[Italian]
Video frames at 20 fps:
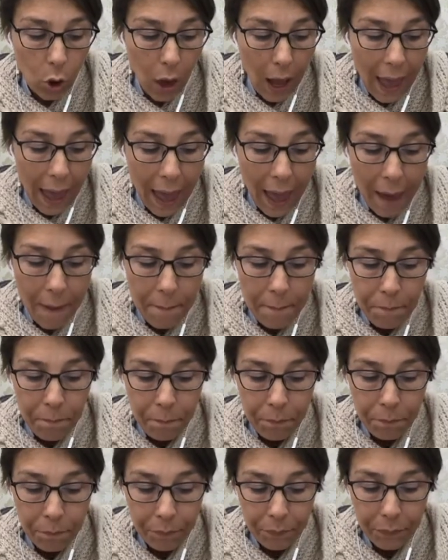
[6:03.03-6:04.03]
è, mh,
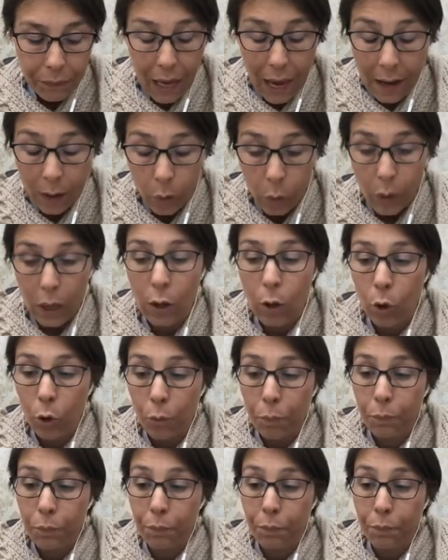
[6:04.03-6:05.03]
mhmm, è
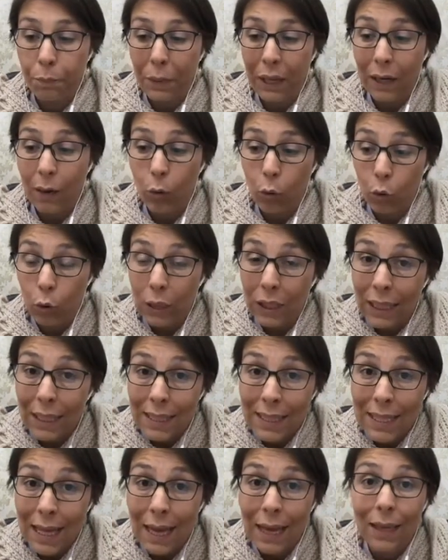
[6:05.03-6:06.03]
quello. Per
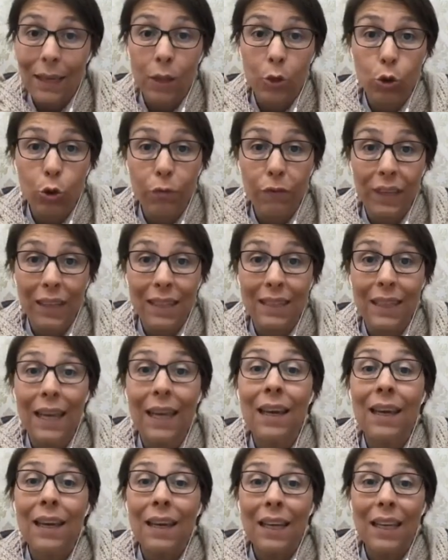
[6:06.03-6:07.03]
utilizzarli
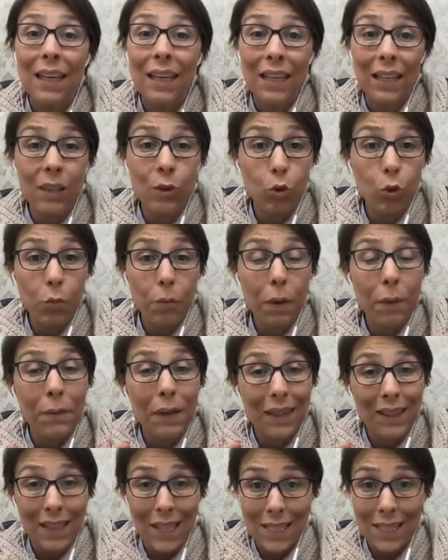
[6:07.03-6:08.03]
dovete
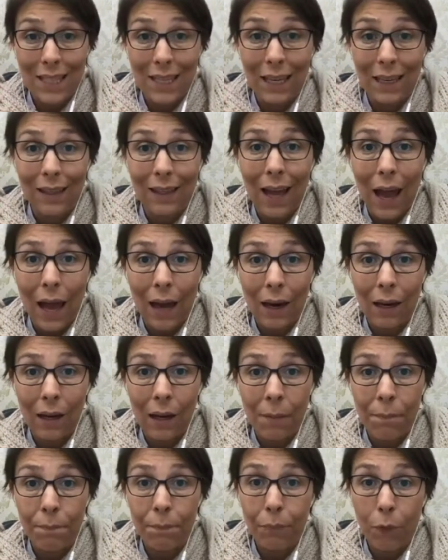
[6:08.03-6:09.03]
indubbiamente
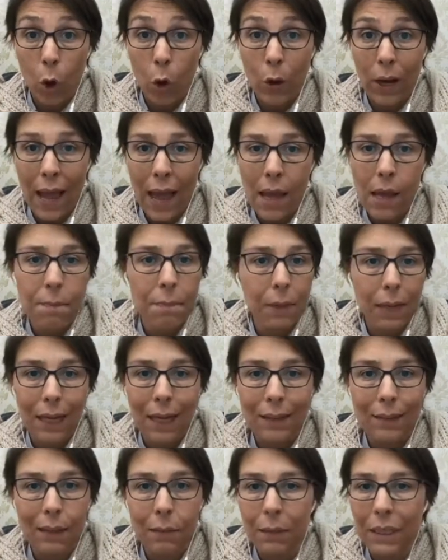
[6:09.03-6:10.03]
scaldarli ok? Perché
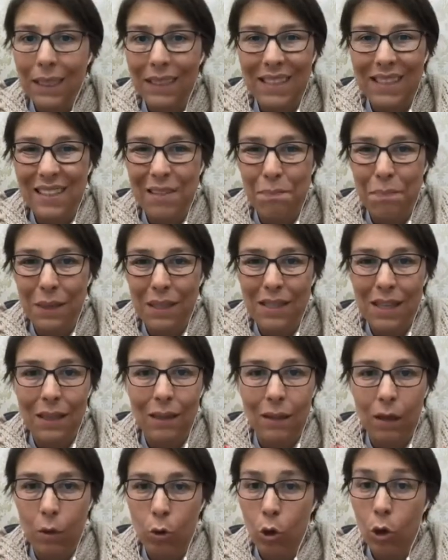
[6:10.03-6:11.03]
altrimenti si
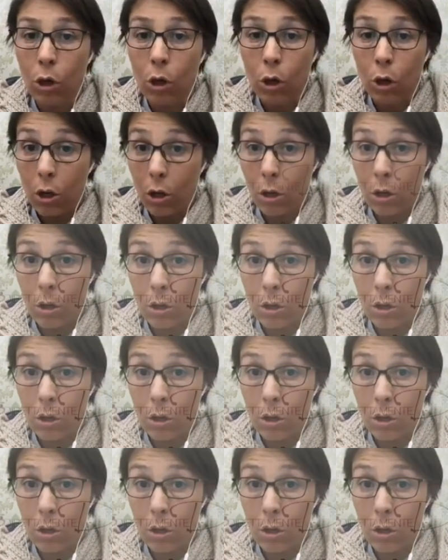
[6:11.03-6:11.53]
presentano eh,